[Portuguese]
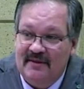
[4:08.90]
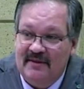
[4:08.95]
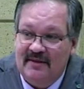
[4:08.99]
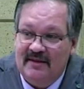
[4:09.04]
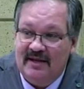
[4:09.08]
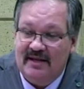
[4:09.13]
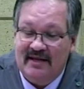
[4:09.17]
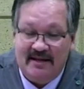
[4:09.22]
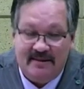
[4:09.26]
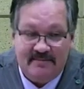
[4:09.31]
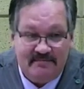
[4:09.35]

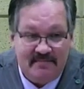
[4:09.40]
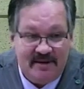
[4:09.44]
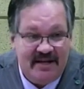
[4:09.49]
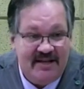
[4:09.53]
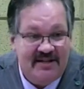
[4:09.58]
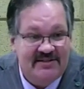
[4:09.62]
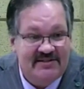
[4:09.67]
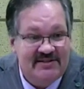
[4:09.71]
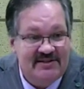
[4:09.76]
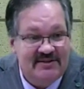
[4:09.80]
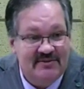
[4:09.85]
Ela é bem
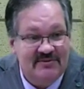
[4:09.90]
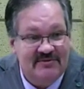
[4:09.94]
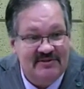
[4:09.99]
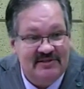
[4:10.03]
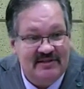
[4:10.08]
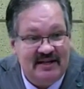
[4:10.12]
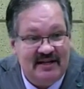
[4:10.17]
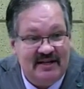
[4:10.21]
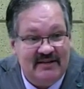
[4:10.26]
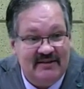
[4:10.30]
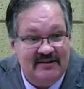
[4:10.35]

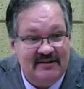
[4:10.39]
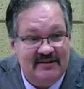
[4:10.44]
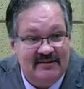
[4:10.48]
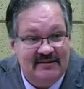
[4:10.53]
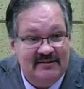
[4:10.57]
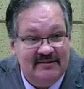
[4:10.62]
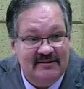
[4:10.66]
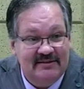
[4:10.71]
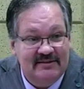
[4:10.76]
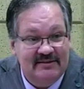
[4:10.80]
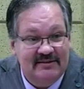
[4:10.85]
desengonçada.
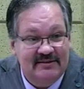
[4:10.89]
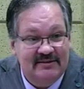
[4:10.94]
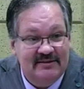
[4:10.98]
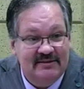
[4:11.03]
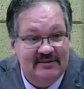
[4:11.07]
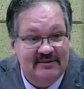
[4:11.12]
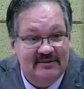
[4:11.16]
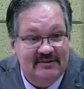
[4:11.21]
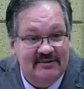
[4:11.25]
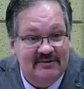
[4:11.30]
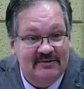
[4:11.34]

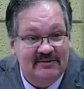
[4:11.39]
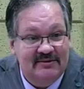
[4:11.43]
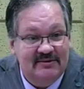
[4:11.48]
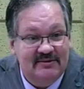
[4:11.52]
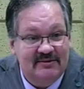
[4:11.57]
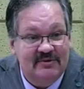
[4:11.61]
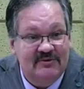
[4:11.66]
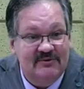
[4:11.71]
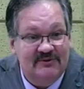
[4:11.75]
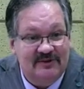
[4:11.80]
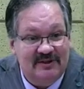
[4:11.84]

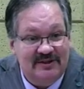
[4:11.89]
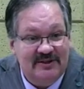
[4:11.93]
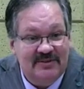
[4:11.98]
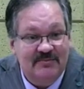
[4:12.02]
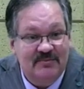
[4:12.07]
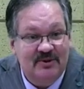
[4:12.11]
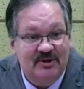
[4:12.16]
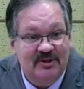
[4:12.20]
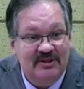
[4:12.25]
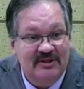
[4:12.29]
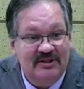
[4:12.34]
Outro fato
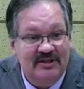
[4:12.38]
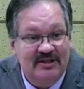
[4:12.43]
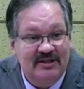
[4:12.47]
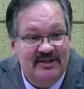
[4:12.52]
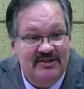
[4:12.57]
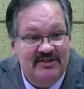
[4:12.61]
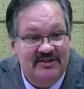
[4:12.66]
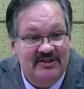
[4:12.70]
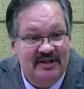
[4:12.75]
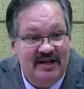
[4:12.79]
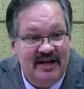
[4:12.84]

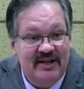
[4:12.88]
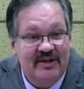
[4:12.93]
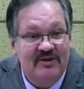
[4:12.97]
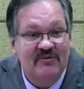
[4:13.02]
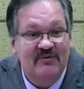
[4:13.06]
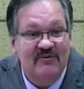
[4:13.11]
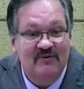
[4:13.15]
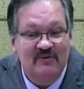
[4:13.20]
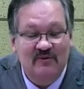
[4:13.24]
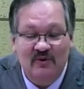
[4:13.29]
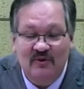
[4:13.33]
importante é que o
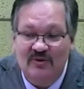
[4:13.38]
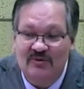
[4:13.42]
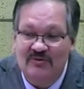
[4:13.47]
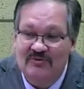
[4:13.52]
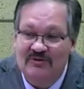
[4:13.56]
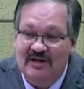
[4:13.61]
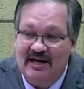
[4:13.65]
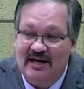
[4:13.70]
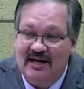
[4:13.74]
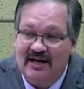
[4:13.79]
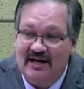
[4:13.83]
voo
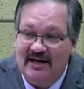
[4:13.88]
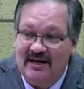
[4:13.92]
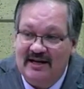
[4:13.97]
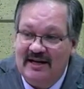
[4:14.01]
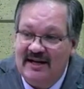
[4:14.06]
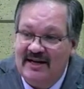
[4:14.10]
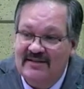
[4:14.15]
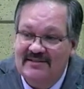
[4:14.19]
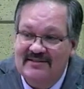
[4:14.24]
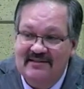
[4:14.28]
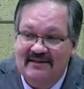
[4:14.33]
da
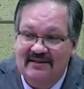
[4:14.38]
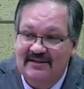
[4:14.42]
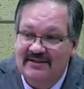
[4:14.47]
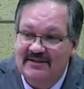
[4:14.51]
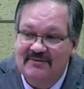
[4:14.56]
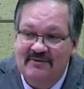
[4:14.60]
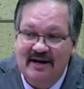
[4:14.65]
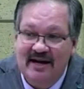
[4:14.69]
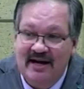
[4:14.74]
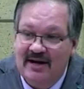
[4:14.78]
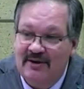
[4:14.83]
garça
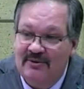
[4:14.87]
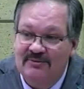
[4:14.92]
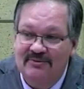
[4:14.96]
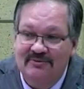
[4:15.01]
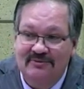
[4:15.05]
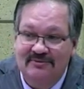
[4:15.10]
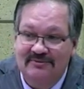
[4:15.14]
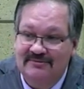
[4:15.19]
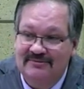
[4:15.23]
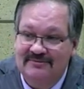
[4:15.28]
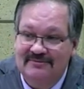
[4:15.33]
não é
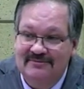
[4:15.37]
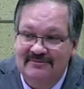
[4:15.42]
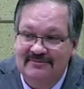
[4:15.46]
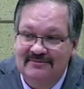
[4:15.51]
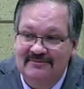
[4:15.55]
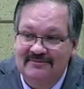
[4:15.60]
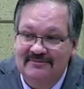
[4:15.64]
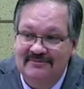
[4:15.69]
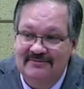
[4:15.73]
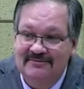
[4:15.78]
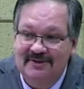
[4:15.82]
alto.
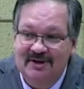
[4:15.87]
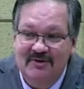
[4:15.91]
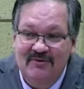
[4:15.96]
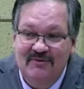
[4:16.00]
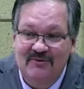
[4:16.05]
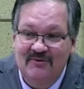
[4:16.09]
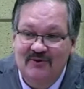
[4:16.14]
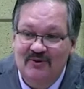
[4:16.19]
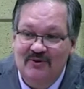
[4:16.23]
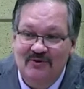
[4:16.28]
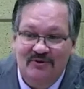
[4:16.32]
É um
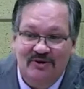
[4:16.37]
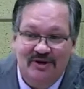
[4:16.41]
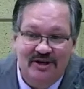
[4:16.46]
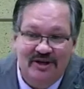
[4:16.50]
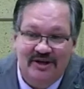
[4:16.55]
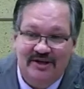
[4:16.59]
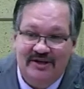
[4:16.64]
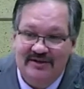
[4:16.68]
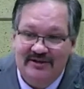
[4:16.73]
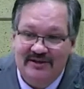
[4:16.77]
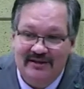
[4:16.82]
voo
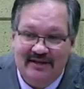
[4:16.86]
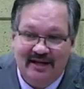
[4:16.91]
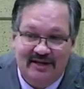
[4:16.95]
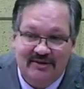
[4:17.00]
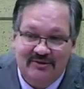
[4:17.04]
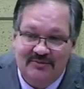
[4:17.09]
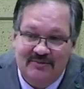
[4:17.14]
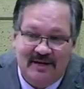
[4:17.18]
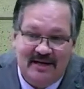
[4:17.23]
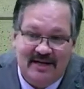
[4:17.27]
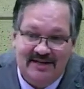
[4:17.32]
que dá no
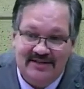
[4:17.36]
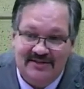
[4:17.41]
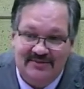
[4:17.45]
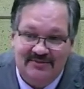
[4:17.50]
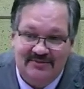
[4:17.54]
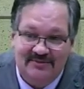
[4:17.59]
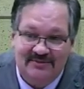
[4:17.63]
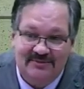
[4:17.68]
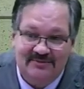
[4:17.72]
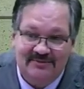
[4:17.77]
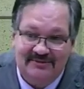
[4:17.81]

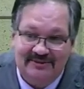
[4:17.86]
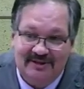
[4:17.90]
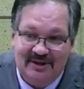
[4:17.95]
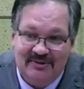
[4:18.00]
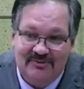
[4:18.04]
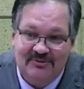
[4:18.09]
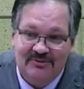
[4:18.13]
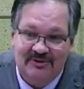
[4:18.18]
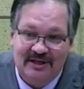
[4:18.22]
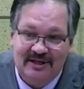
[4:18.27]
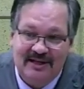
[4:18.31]
máximo na
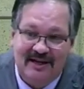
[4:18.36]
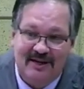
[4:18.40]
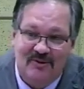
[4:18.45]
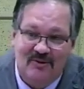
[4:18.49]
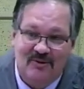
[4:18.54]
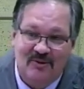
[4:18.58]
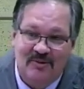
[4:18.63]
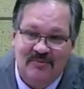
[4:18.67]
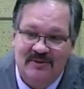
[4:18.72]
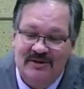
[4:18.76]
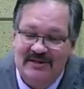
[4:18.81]
altura da
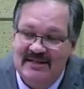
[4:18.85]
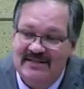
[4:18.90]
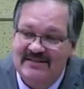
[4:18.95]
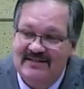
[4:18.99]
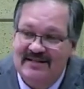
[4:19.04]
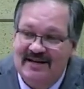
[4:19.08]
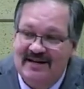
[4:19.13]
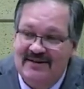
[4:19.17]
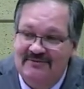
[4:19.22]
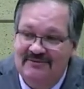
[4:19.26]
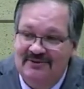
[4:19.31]
copa das
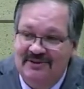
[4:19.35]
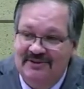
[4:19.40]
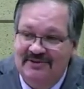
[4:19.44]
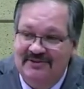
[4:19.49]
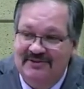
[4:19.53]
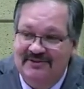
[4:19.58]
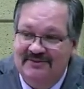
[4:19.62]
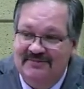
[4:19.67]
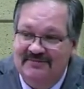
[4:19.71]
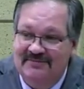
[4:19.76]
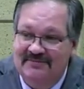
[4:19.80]
árvores.